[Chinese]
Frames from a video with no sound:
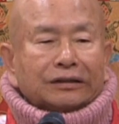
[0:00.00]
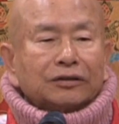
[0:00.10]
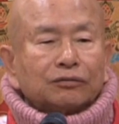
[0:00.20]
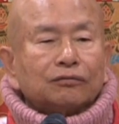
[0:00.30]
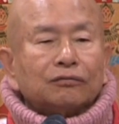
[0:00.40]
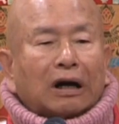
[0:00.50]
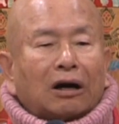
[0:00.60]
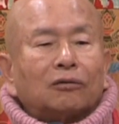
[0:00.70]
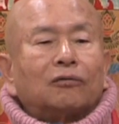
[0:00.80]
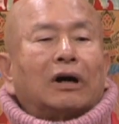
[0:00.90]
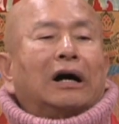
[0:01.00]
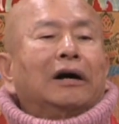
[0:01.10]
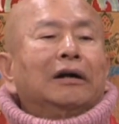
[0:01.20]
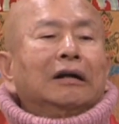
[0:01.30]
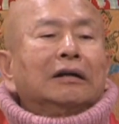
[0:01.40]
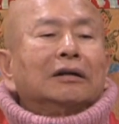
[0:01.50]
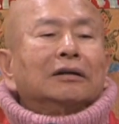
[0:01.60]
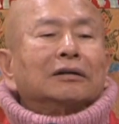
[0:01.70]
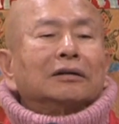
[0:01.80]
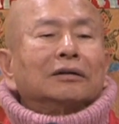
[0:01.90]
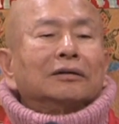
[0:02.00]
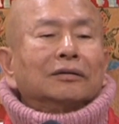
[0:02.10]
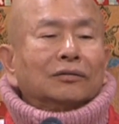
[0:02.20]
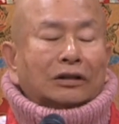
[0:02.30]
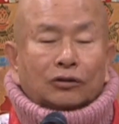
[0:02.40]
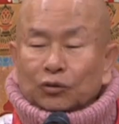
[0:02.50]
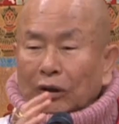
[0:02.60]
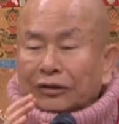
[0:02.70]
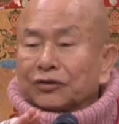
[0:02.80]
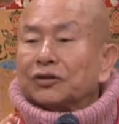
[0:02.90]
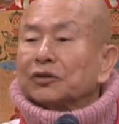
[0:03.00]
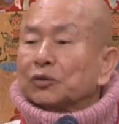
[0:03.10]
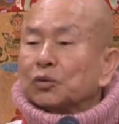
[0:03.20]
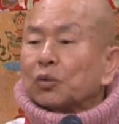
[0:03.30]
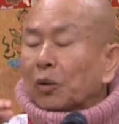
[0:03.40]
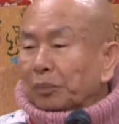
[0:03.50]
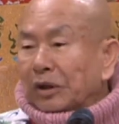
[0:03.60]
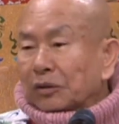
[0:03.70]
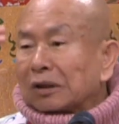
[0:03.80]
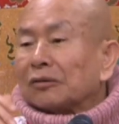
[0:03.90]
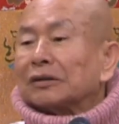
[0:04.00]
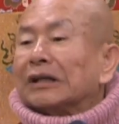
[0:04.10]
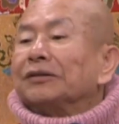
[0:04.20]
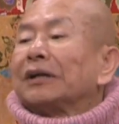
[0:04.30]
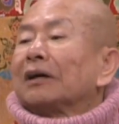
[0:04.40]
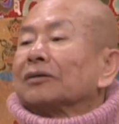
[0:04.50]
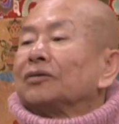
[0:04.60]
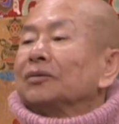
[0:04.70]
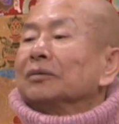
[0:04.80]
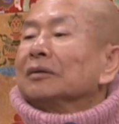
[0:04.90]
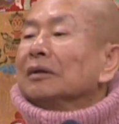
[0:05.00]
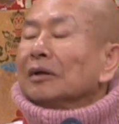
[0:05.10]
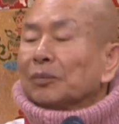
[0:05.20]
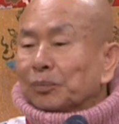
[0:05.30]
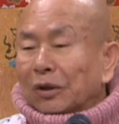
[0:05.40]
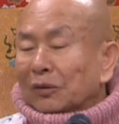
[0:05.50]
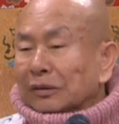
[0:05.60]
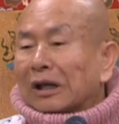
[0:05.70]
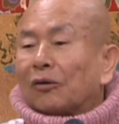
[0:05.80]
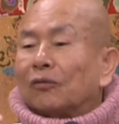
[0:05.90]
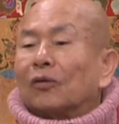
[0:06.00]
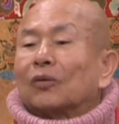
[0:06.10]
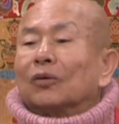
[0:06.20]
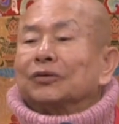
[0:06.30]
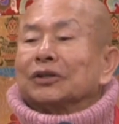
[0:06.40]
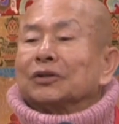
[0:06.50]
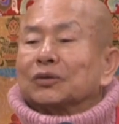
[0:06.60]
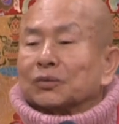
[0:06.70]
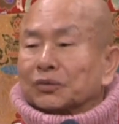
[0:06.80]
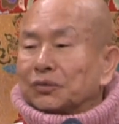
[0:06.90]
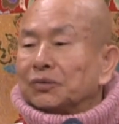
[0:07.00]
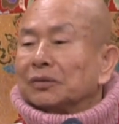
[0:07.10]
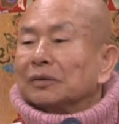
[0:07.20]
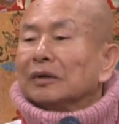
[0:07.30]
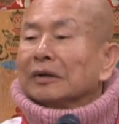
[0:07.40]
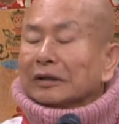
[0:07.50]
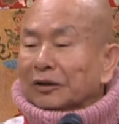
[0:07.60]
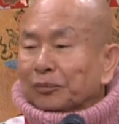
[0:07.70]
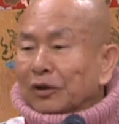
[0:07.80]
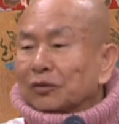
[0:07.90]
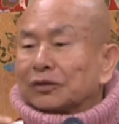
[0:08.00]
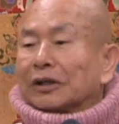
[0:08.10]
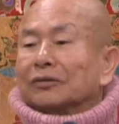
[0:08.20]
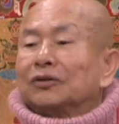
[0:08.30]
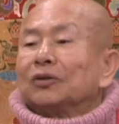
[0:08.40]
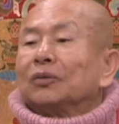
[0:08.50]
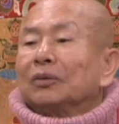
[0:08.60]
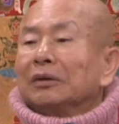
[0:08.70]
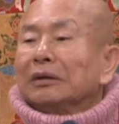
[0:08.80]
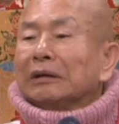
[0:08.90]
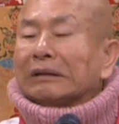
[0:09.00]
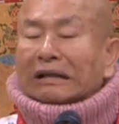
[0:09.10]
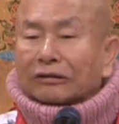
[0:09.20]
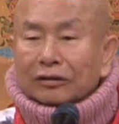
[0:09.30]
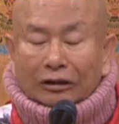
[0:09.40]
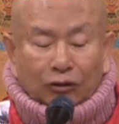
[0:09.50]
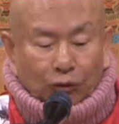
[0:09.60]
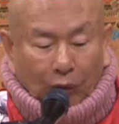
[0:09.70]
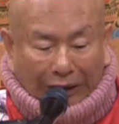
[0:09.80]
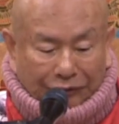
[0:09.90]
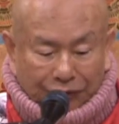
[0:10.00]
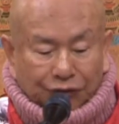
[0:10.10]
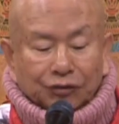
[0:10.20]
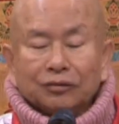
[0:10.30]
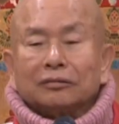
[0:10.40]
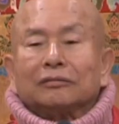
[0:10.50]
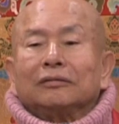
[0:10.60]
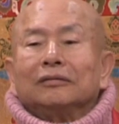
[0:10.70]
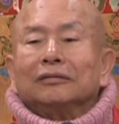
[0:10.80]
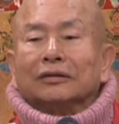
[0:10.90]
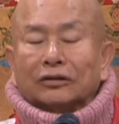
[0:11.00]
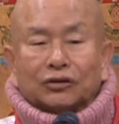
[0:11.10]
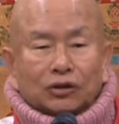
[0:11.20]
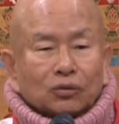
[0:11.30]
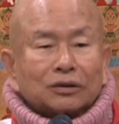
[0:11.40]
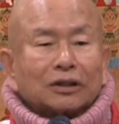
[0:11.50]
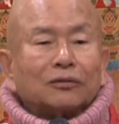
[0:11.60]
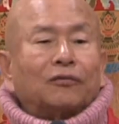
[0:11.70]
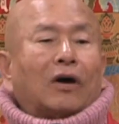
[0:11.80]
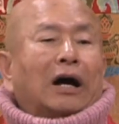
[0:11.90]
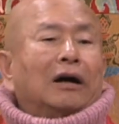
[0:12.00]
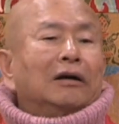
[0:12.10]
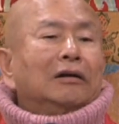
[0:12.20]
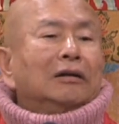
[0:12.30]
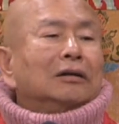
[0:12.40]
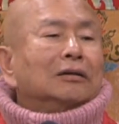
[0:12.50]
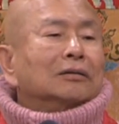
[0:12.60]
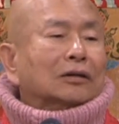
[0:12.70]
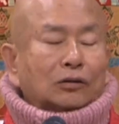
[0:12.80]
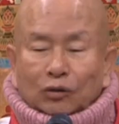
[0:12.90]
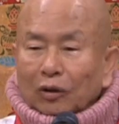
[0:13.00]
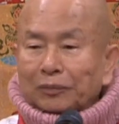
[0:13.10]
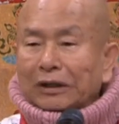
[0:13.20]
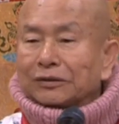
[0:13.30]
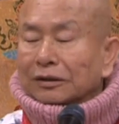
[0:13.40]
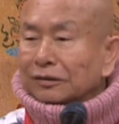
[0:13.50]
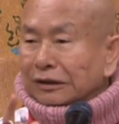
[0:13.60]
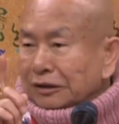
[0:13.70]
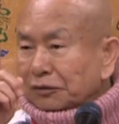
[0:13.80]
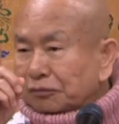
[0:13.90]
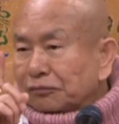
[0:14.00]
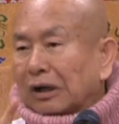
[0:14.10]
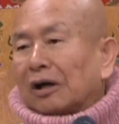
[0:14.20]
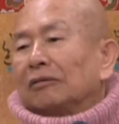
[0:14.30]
富豪法，你转世如果没有到天上去，没有到佛国净土去，你没有成就。但是你转世，你修这个法。你就会变成第一富豪。